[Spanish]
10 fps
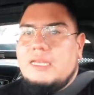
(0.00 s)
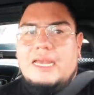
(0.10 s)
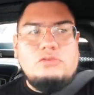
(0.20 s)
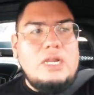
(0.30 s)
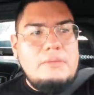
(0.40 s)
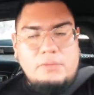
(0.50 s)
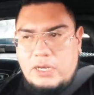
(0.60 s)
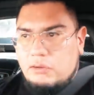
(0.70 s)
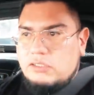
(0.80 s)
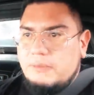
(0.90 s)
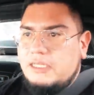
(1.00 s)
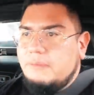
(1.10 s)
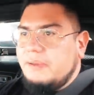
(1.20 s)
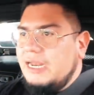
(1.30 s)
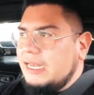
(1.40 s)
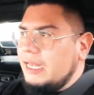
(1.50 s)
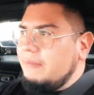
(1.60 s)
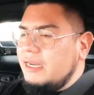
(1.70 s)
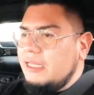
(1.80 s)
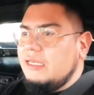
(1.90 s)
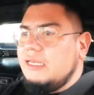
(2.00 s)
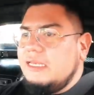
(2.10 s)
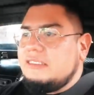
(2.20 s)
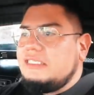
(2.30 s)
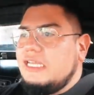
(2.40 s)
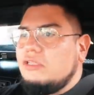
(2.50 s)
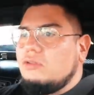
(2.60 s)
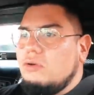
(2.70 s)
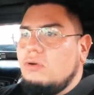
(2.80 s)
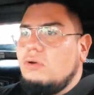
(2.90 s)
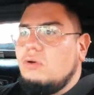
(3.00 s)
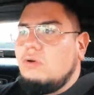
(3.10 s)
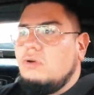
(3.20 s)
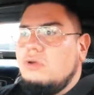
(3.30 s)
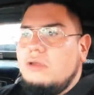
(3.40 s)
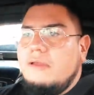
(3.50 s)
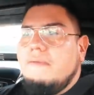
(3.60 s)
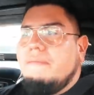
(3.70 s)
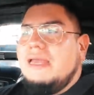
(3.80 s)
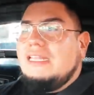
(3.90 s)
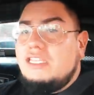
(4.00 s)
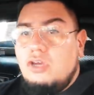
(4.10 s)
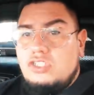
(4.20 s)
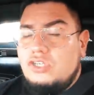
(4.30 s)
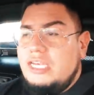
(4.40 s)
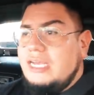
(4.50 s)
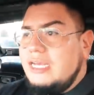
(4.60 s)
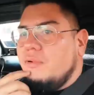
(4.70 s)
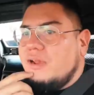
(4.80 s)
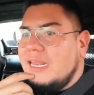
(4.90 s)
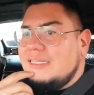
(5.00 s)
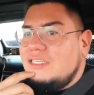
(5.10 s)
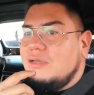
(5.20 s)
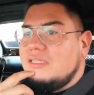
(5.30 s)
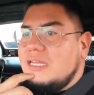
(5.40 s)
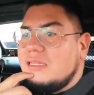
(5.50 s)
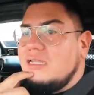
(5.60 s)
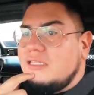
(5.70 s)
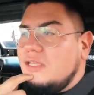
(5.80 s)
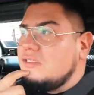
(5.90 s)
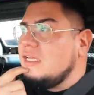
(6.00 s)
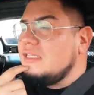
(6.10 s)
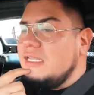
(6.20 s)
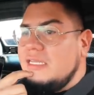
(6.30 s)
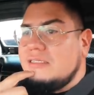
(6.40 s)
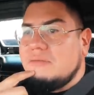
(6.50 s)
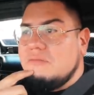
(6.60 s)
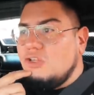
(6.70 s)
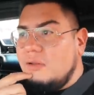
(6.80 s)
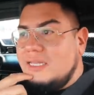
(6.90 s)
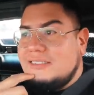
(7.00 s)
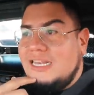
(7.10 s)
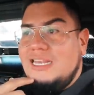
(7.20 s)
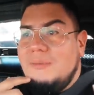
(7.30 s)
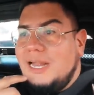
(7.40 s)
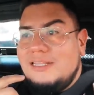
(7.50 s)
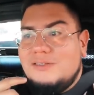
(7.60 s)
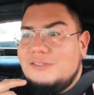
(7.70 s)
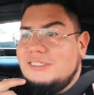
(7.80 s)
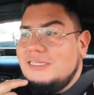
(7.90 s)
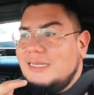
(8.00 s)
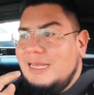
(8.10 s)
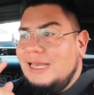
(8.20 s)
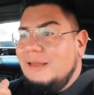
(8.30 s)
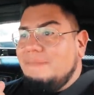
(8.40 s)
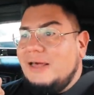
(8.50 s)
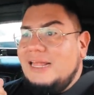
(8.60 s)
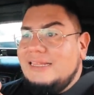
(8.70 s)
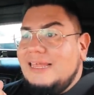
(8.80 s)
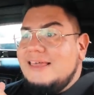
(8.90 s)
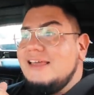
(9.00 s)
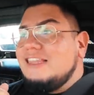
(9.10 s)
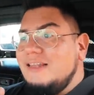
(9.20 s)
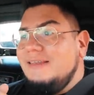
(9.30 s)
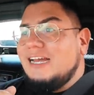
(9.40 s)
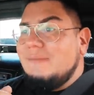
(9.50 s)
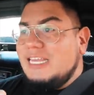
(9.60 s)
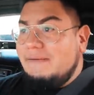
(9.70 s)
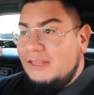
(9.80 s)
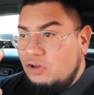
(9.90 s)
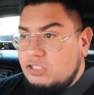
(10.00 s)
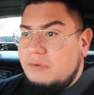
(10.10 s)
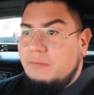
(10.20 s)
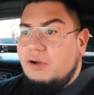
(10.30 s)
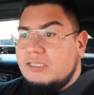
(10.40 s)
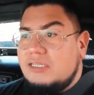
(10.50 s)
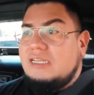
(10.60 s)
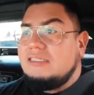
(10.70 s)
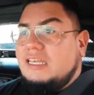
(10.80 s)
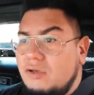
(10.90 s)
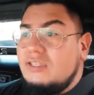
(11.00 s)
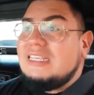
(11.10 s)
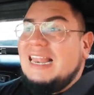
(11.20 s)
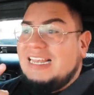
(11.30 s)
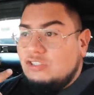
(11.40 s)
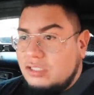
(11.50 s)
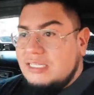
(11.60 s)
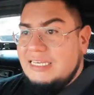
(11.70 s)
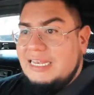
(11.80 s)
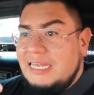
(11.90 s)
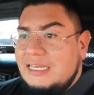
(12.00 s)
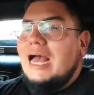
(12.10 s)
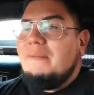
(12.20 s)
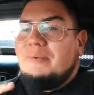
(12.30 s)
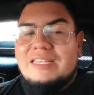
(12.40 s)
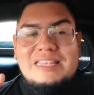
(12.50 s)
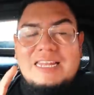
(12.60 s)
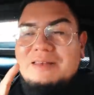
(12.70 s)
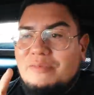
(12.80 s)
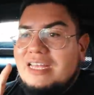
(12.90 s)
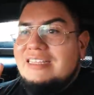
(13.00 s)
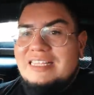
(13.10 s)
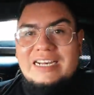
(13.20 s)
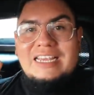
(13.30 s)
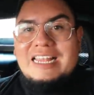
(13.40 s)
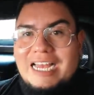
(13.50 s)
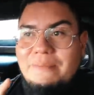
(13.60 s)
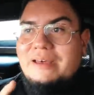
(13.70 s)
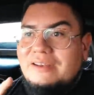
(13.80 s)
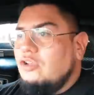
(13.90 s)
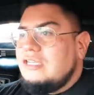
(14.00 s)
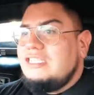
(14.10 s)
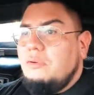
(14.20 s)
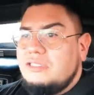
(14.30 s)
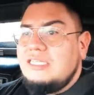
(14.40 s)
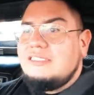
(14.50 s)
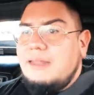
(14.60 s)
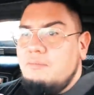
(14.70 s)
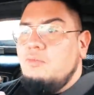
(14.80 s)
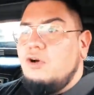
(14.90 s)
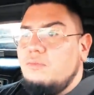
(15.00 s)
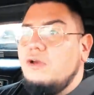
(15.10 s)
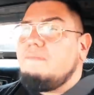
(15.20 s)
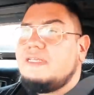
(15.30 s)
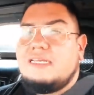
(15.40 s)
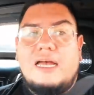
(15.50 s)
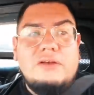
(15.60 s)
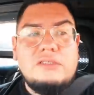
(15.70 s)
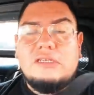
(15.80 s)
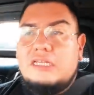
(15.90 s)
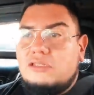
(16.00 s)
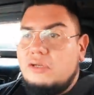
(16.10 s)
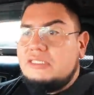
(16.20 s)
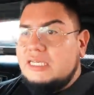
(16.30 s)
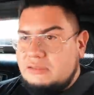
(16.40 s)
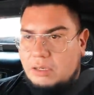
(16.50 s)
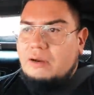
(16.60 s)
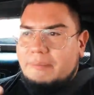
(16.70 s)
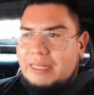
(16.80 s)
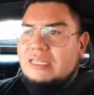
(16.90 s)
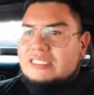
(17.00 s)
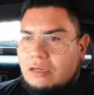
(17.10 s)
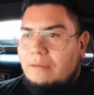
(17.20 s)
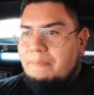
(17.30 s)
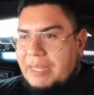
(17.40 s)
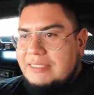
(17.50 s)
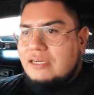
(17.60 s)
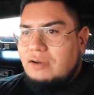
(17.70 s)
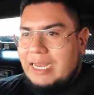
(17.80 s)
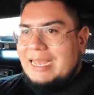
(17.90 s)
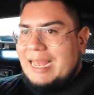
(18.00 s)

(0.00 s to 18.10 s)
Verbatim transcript: que es una memoria justamente para la cámara de 128 GB, porque las que yo tenía 32 carnales no la están librando. Eh, para el día de ayer del viaje me llevé dos memorias de 32, las dos la llené, aparte de la memoria interna de la cámara. Los archivos sí están muy, muy pesados, entonces obviamente se compensa con la